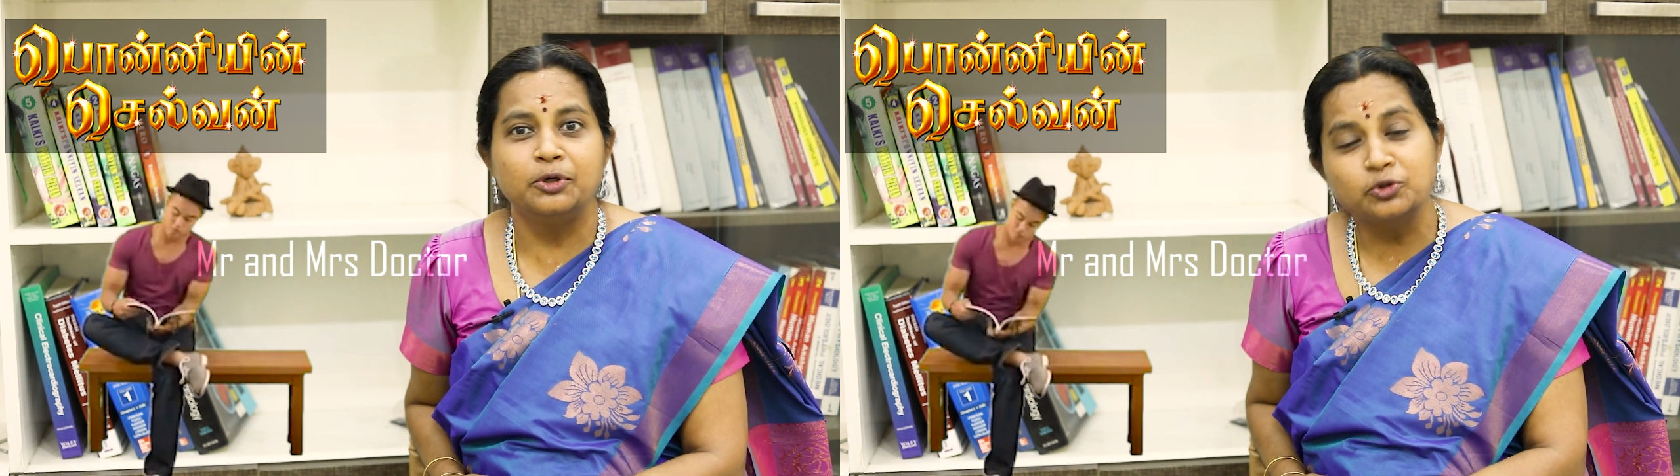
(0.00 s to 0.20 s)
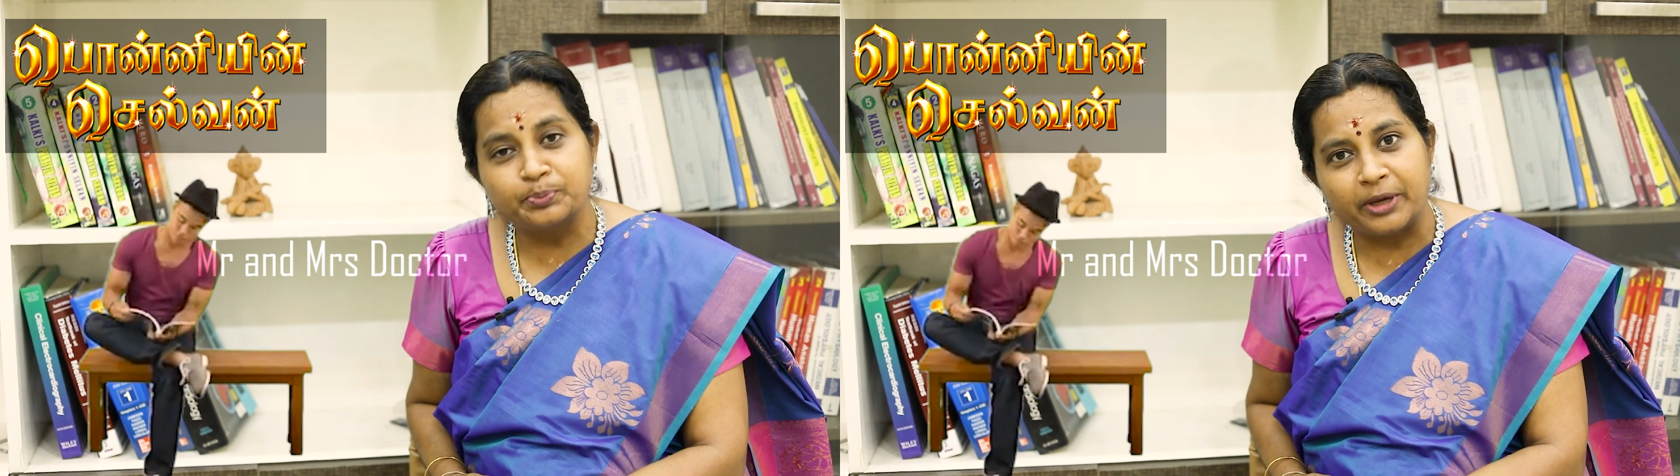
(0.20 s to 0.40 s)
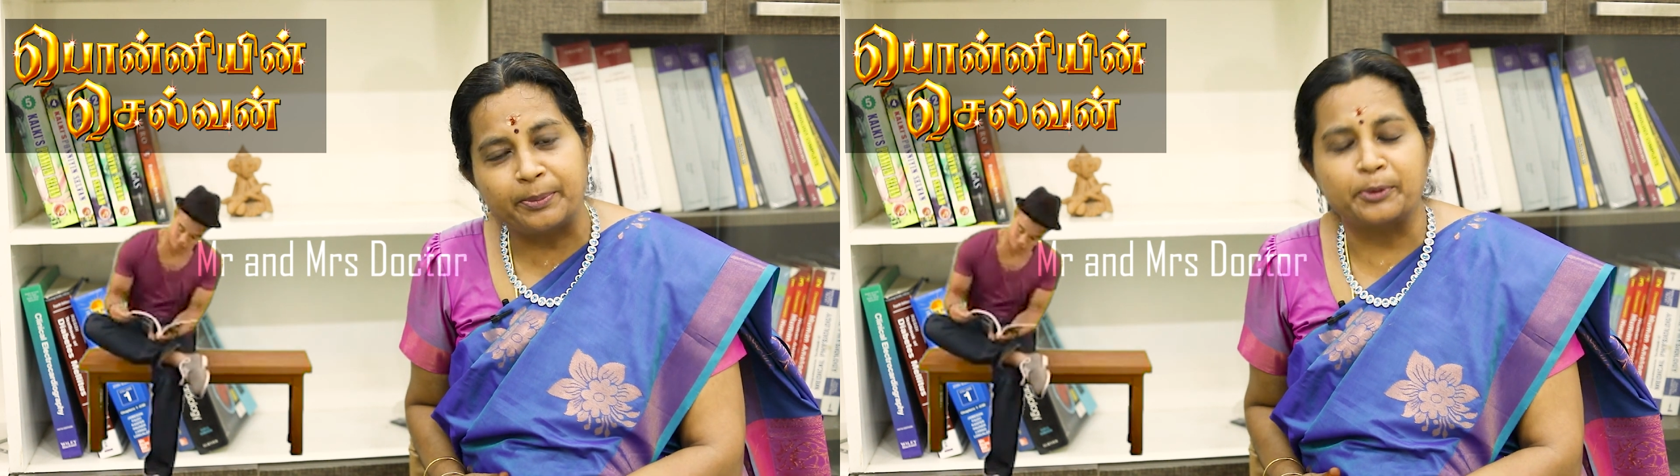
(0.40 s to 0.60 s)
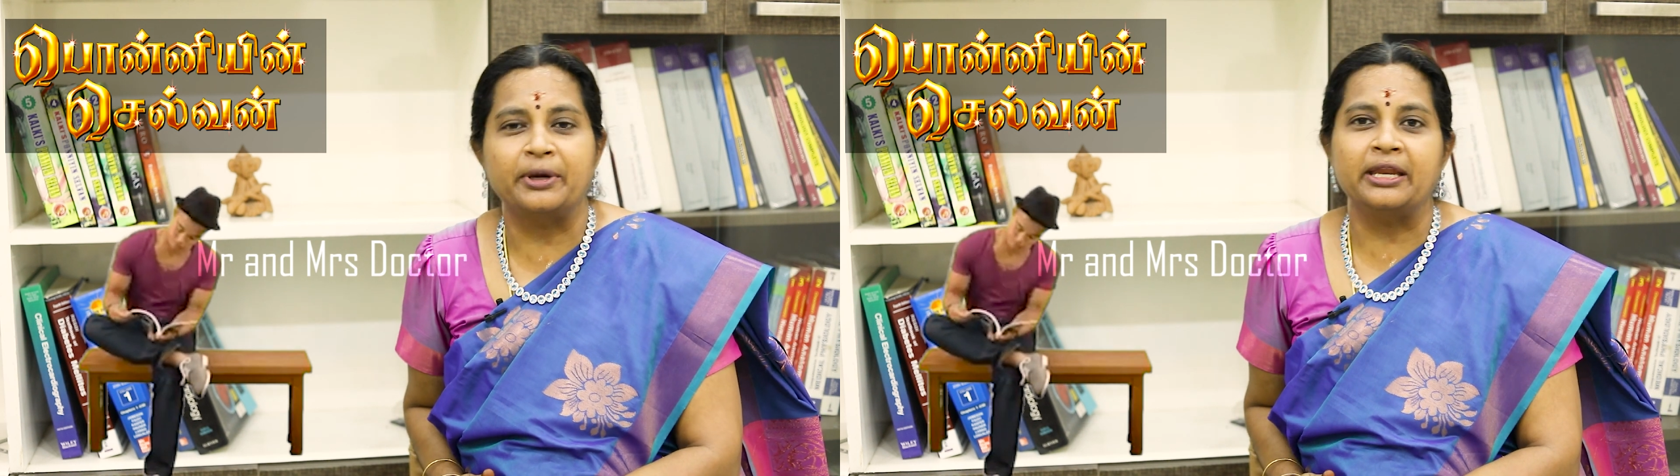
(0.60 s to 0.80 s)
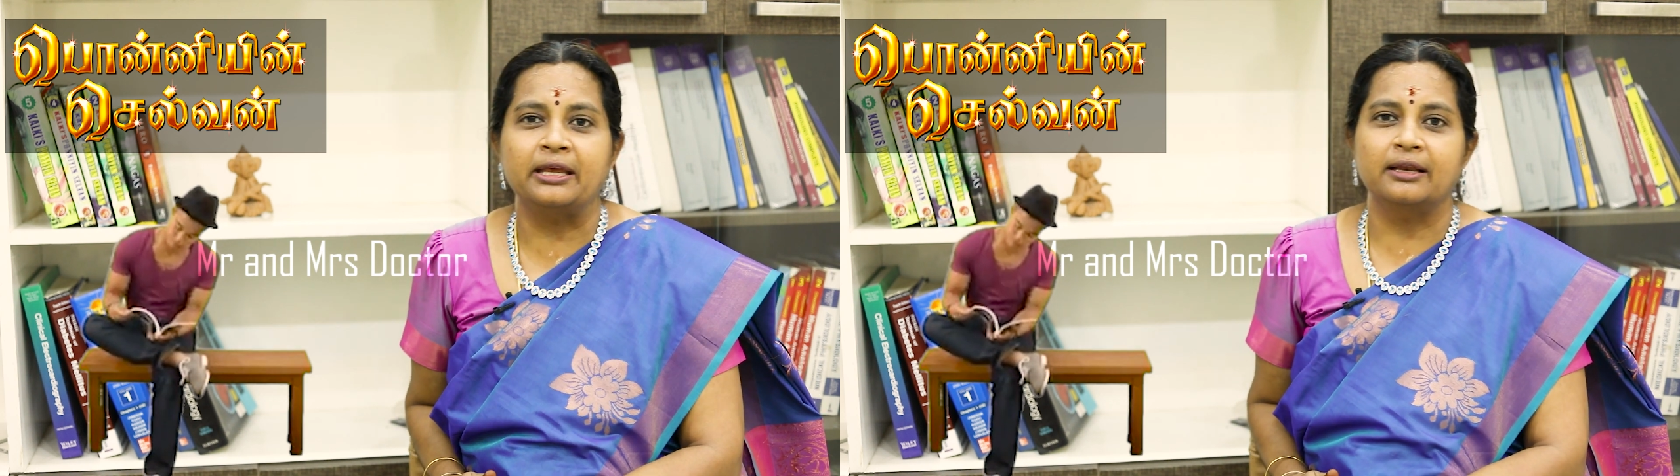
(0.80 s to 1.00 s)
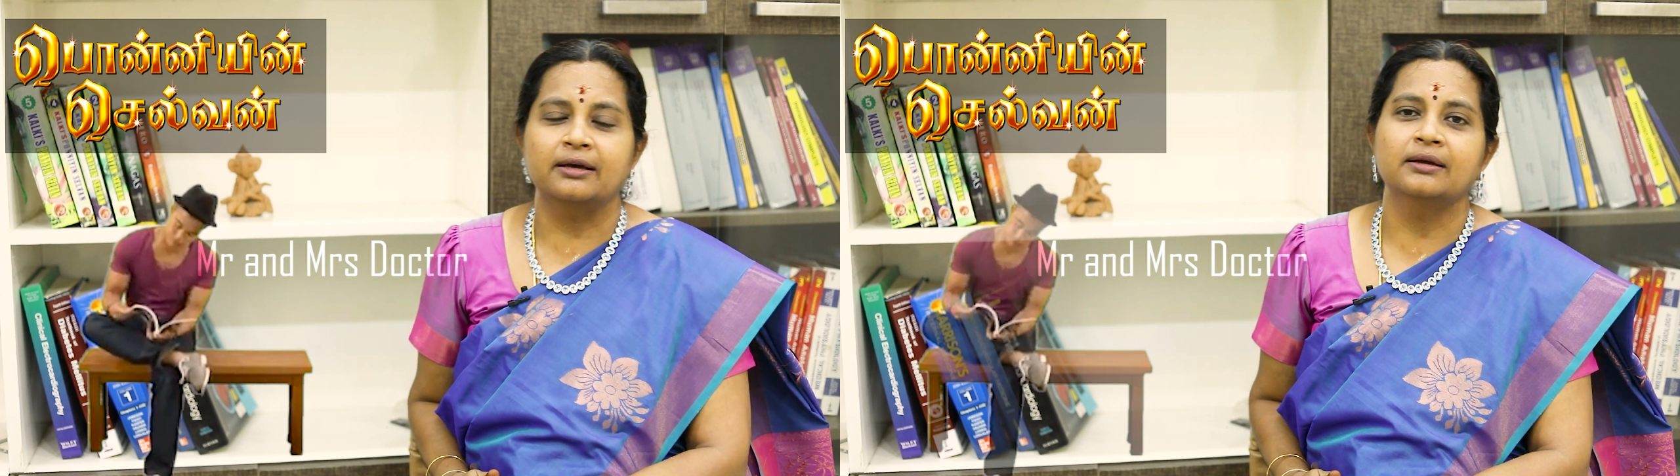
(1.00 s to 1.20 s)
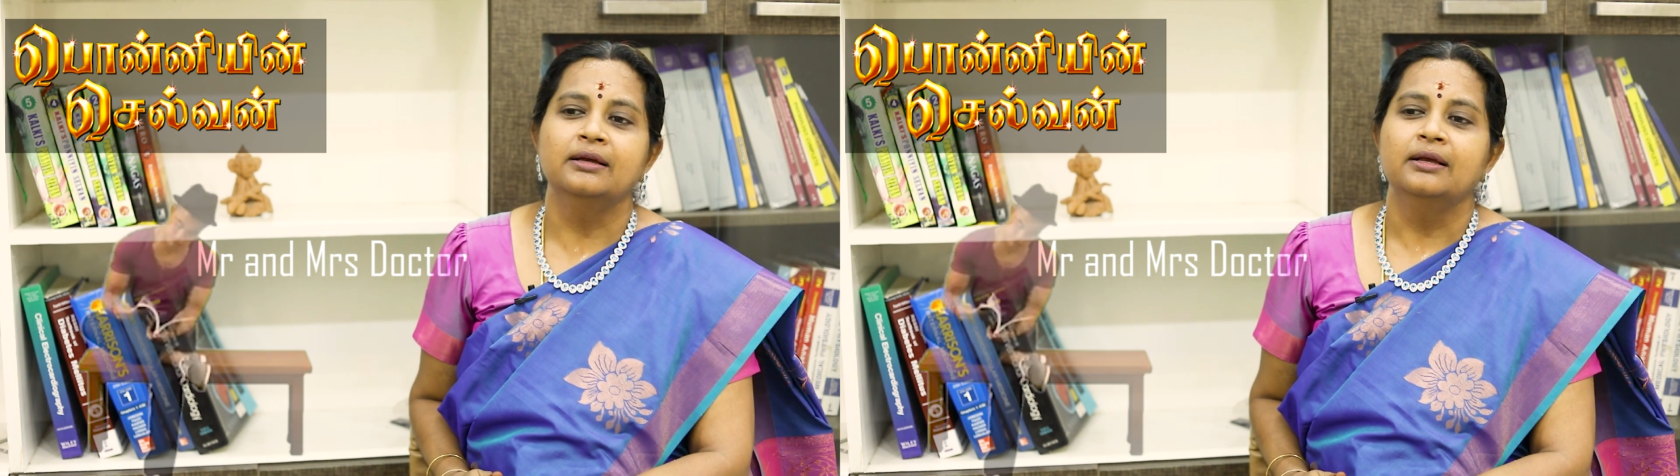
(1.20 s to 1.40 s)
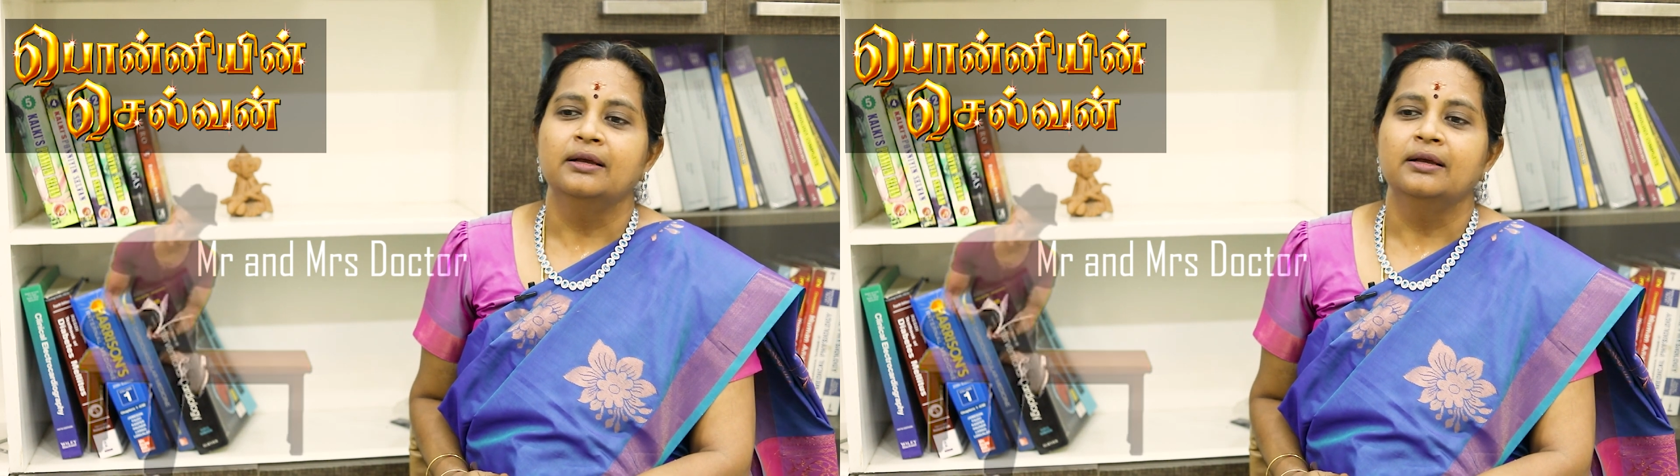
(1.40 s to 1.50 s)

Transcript: நியூஸ் பேப்பர் படிக்கலாம்